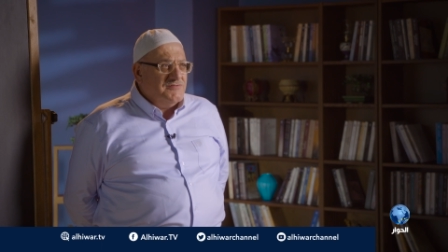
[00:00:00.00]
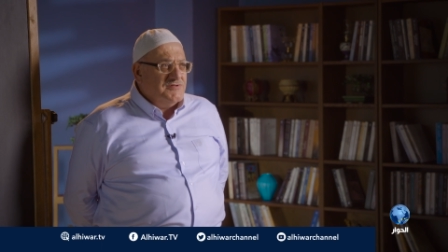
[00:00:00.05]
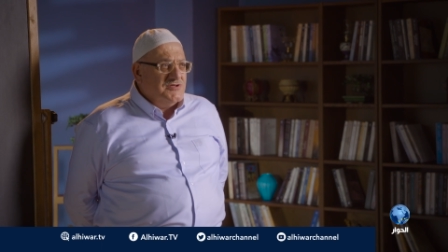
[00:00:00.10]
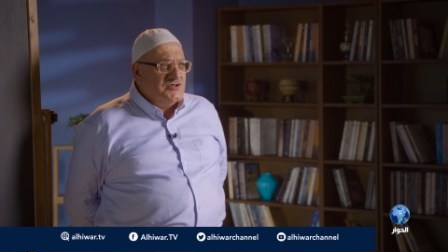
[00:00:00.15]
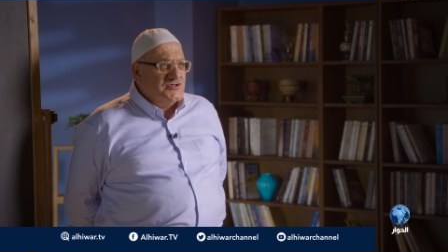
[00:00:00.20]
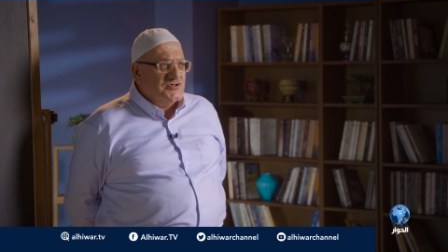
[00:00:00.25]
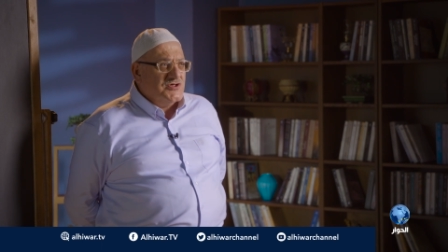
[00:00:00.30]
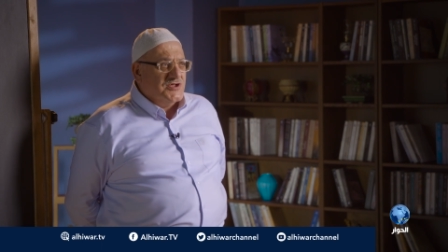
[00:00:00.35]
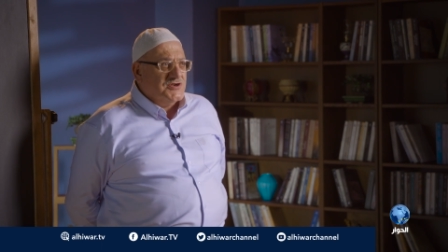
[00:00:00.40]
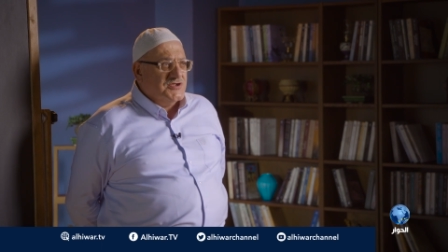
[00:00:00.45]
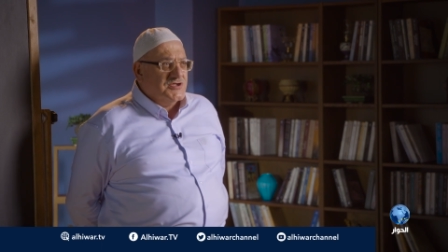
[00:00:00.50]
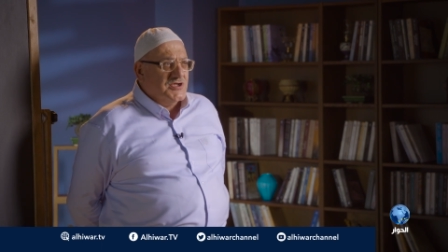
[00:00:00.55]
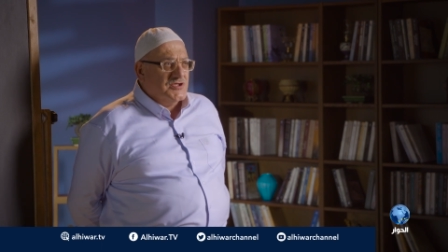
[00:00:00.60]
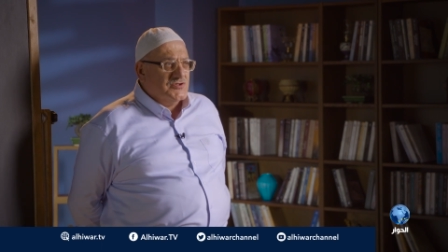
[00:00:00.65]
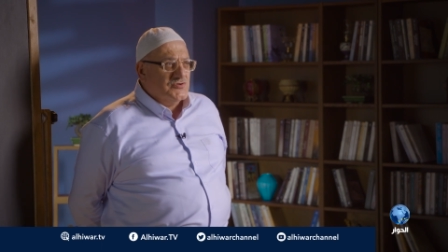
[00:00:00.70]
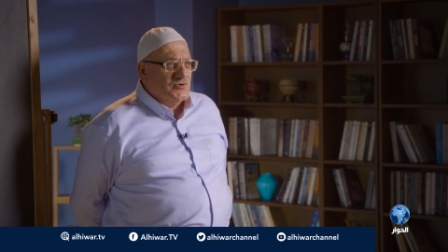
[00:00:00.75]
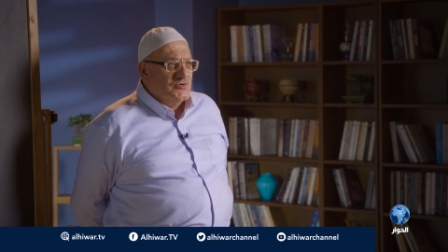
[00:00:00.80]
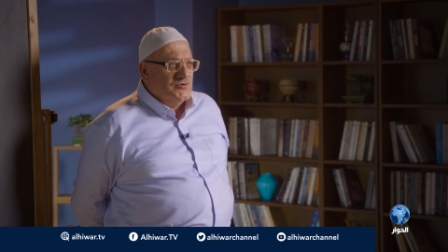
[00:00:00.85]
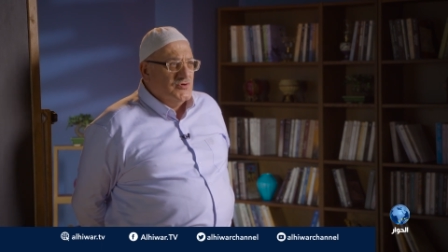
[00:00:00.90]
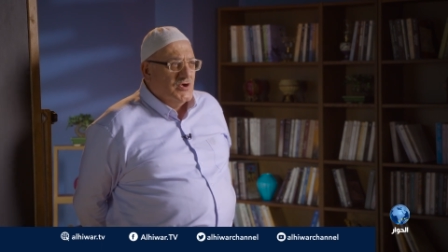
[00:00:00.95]
هذه
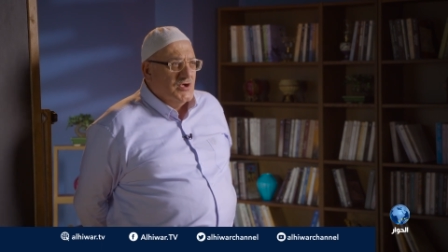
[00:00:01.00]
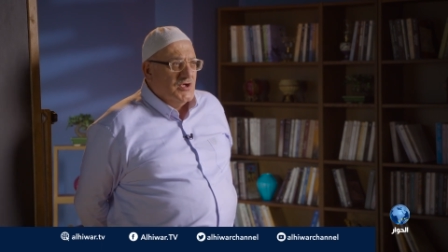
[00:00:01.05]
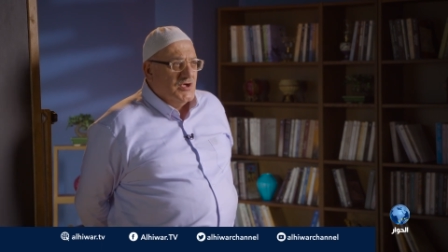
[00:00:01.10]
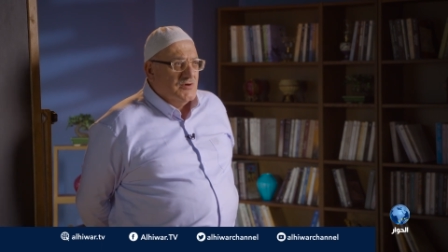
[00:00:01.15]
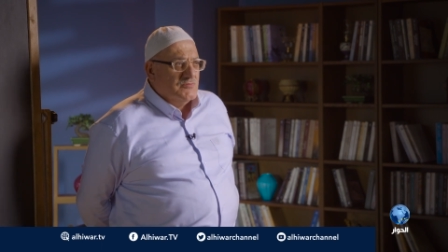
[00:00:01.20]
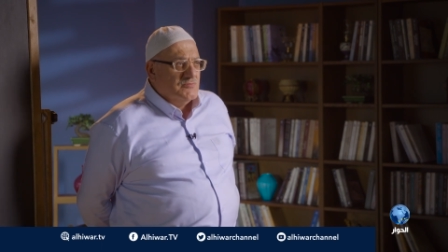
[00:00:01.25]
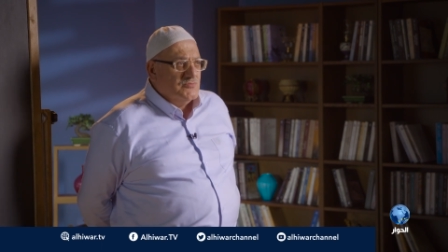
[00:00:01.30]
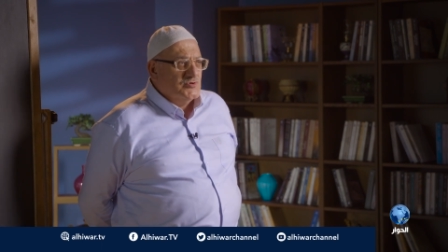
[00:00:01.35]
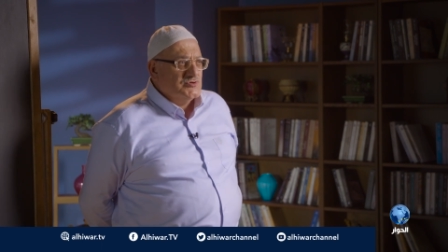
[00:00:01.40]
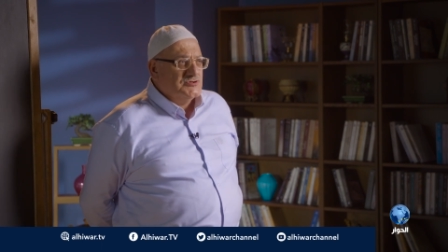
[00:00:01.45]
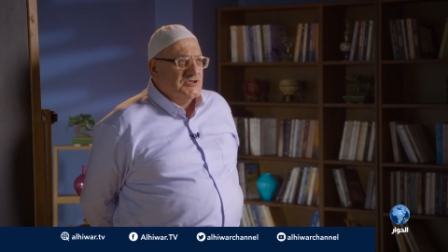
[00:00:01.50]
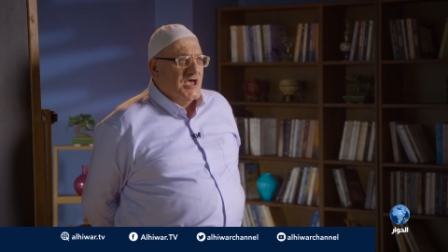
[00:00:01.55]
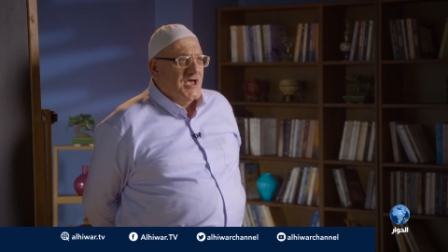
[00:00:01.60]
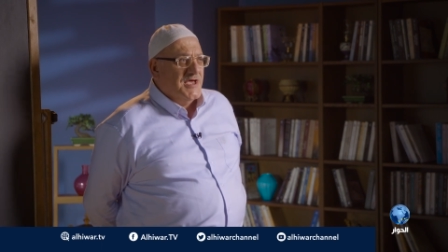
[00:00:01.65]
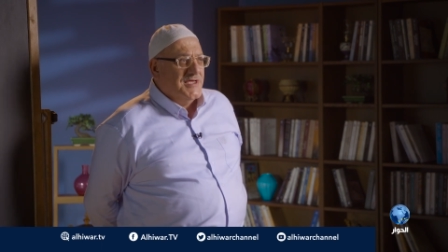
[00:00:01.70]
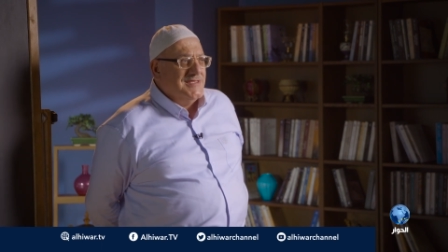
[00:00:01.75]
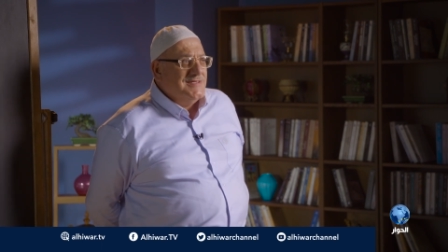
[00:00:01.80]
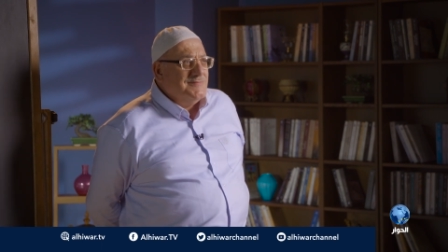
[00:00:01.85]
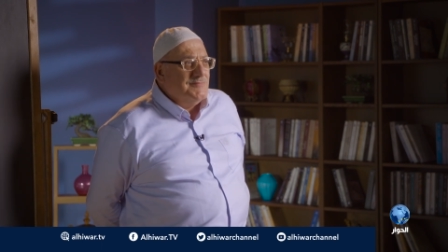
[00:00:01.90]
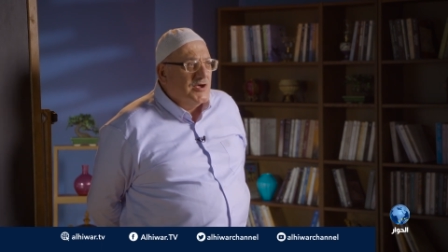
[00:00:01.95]
شركة
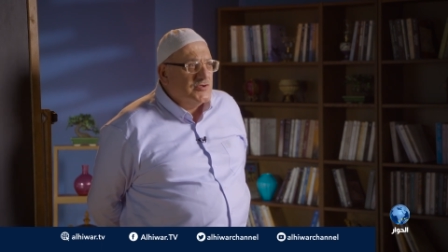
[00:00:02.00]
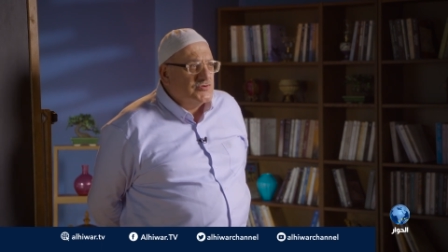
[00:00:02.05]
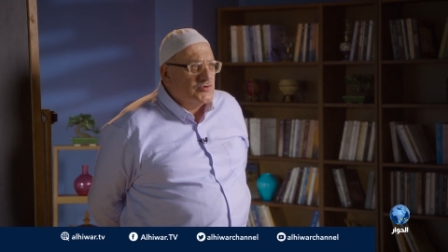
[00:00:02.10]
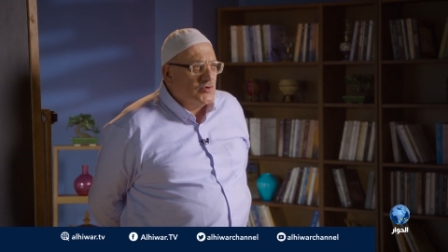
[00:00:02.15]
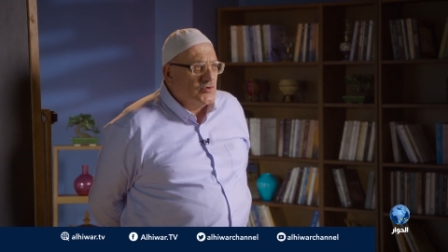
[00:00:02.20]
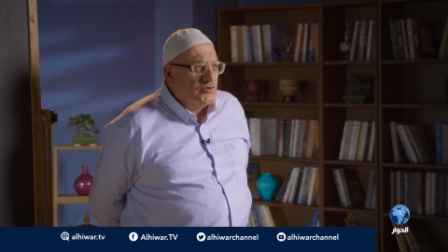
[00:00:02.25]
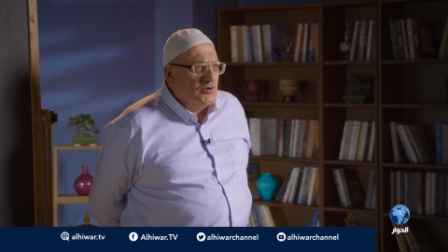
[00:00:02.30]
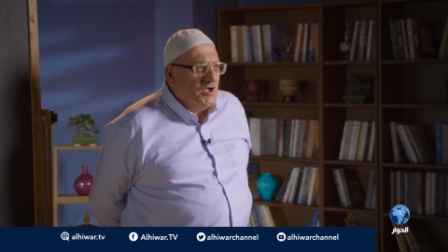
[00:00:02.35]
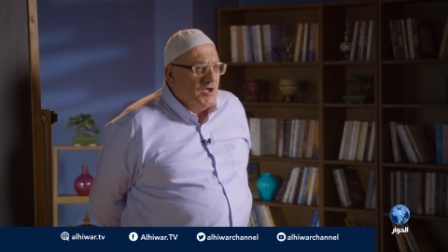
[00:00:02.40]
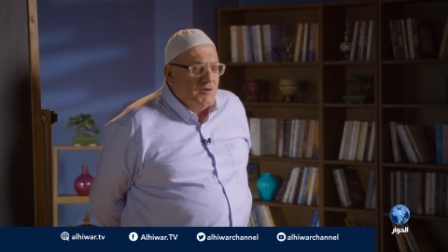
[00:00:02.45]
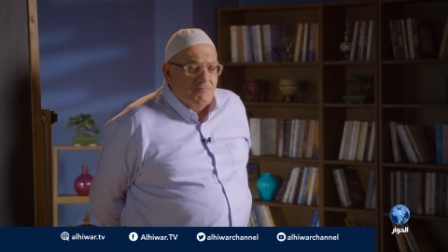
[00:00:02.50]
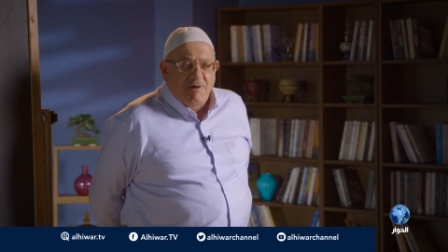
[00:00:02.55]
مساهمة